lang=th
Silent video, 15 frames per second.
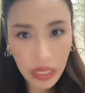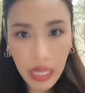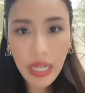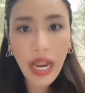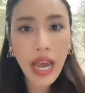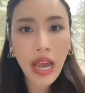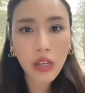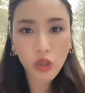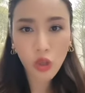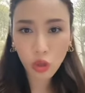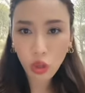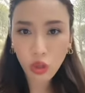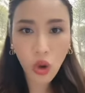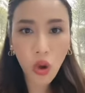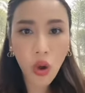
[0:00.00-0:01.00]
พัฒนาส
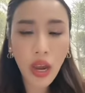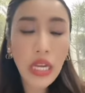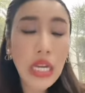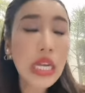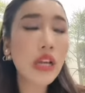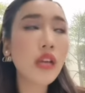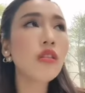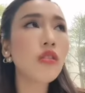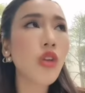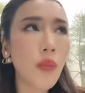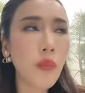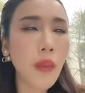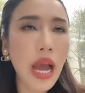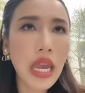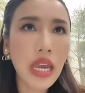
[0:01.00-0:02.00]
ตชให้ดีขึ้น
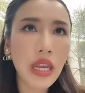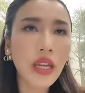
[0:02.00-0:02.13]
ต่อไป